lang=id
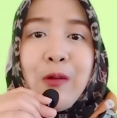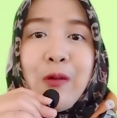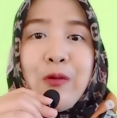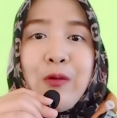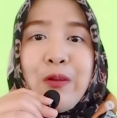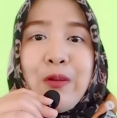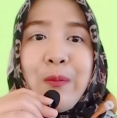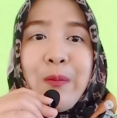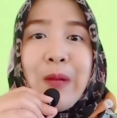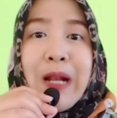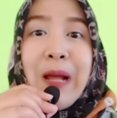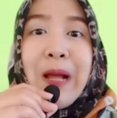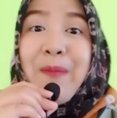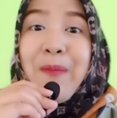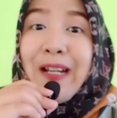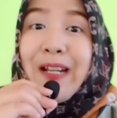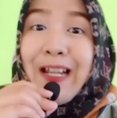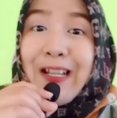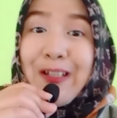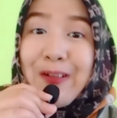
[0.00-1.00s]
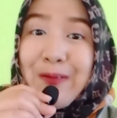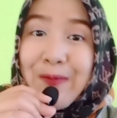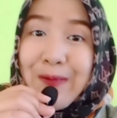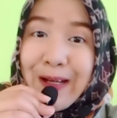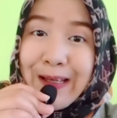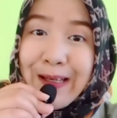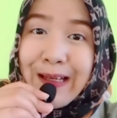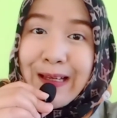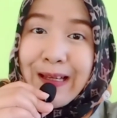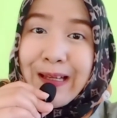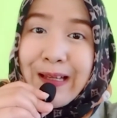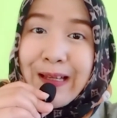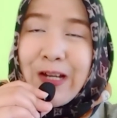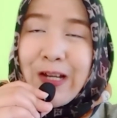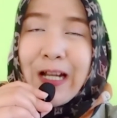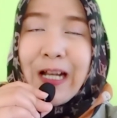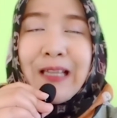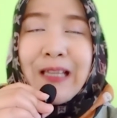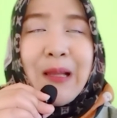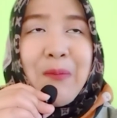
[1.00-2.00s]
melampirkan juga nih syarat
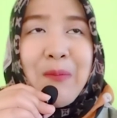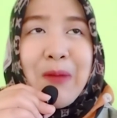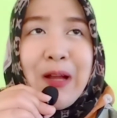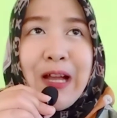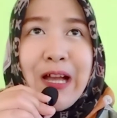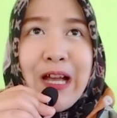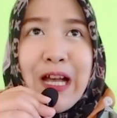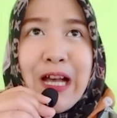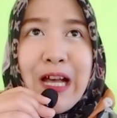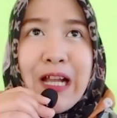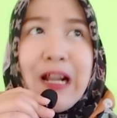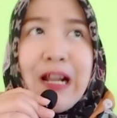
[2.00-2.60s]
tambahan